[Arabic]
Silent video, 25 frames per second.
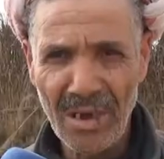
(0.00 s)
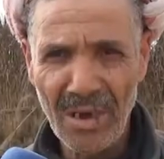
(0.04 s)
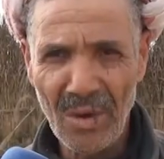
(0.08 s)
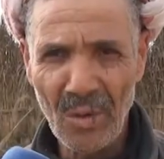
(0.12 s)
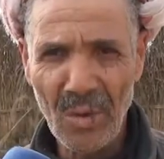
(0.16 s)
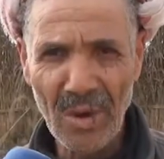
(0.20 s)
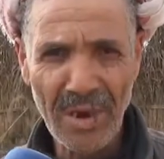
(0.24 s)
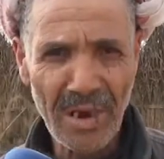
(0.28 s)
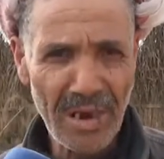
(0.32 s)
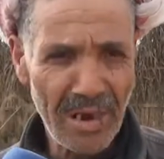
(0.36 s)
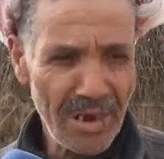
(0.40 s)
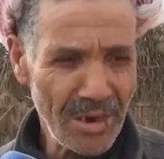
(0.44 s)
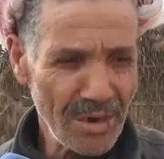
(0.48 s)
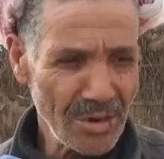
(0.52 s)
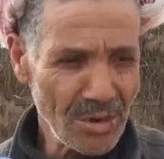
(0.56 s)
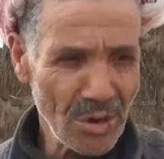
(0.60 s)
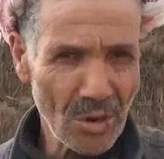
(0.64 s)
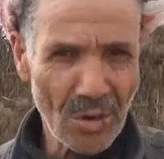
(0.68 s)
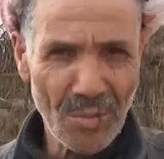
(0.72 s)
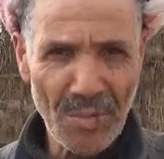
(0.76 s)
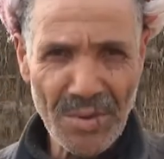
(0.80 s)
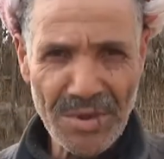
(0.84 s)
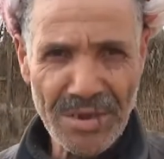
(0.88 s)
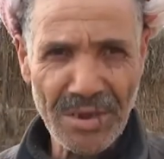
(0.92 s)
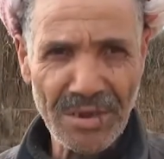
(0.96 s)
والله لا
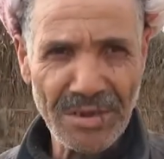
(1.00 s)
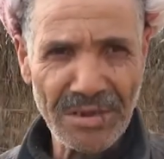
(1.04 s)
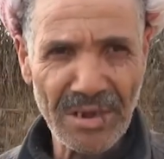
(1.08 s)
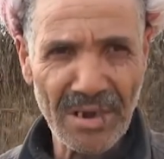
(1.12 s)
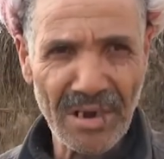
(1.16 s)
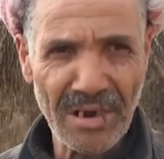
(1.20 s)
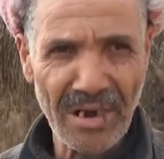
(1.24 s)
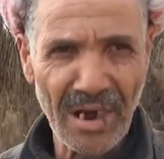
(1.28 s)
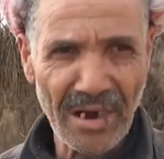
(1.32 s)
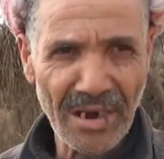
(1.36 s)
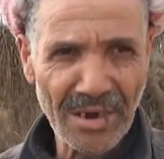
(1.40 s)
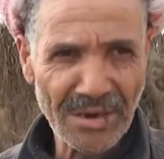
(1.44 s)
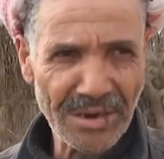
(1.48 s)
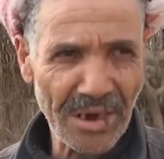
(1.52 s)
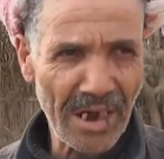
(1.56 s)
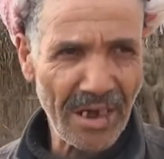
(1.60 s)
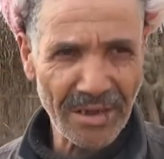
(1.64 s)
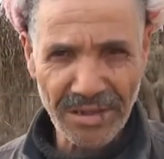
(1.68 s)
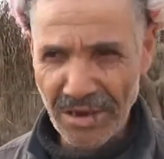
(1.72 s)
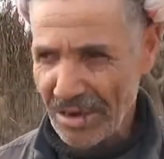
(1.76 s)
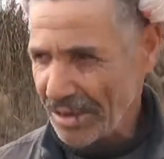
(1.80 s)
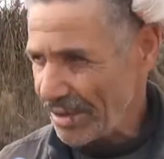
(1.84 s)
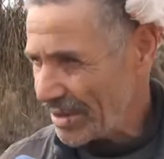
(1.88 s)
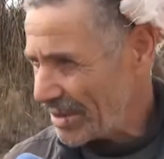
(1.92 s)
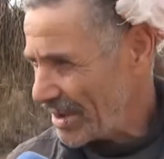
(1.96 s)
نشرو بسيتيرنا شي
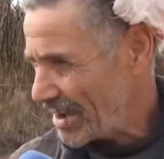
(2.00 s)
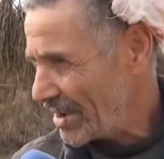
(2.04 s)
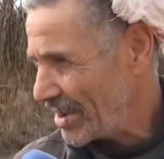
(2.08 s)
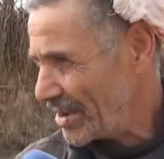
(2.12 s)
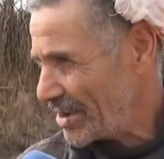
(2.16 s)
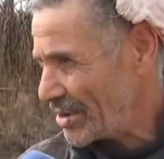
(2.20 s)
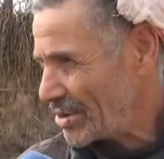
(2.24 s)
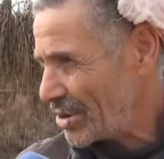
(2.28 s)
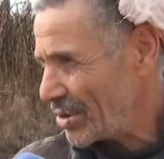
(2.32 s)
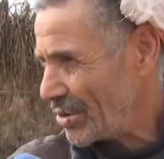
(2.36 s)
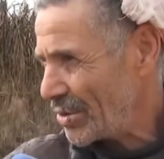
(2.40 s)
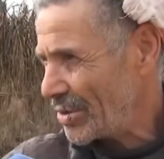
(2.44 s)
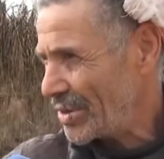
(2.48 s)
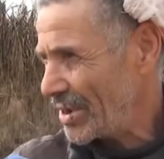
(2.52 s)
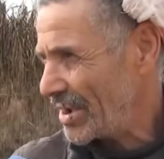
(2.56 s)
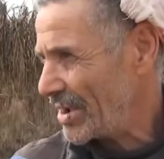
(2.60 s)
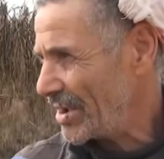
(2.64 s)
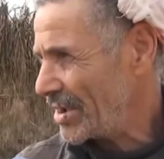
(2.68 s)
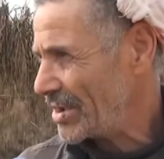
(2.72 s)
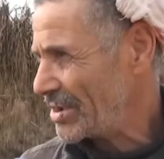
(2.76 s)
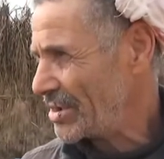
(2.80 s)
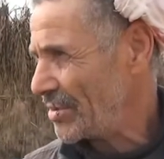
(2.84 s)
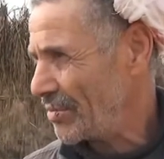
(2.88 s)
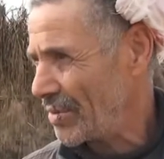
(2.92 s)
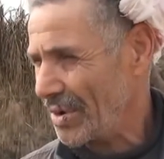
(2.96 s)
خاطر الدراري نرسلوا
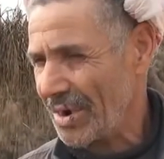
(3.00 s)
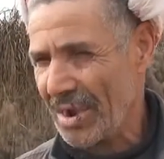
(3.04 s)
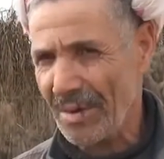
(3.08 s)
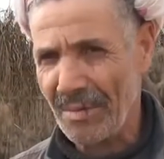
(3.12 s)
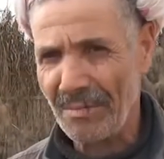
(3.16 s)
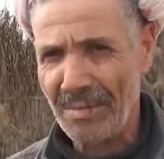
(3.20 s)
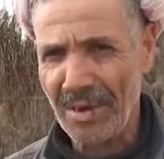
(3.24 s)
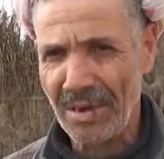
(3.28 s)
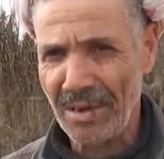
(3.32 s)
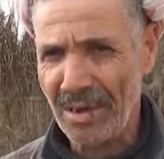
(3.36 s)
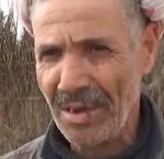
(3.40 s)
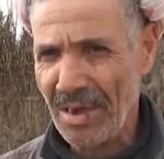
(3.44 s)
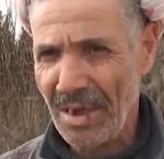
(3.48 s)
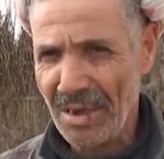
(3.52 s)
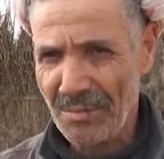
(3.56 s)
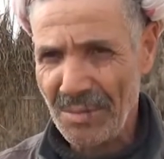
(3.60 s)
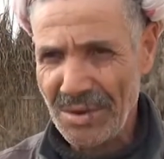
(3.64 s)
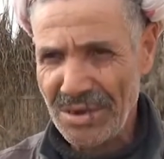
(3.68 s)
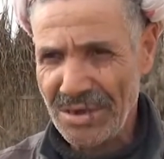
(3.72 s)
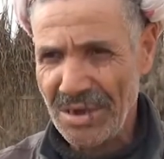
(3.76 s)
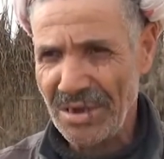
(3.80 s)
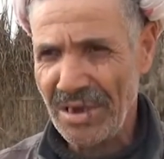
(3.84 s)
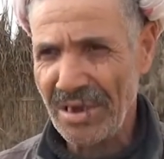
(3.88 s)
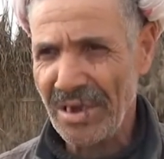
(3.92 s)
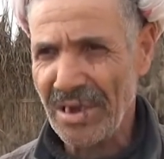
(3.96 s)
الدراري يجيبونا
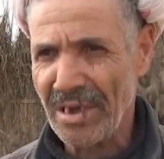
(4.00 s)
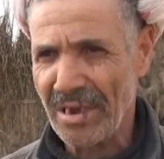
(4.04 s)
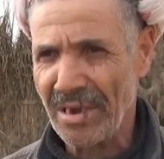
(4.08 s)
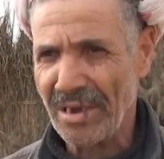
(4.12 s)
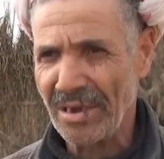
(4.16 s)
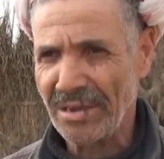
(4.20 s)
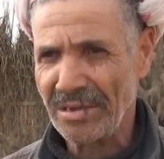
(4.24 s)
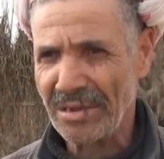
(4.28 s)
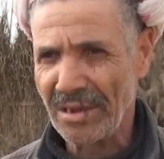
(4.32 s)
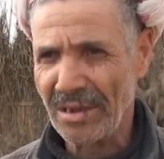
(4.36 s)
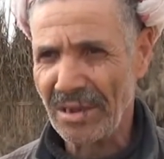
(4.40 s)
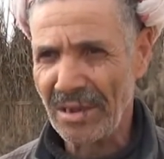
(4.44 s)
بالجيريكانات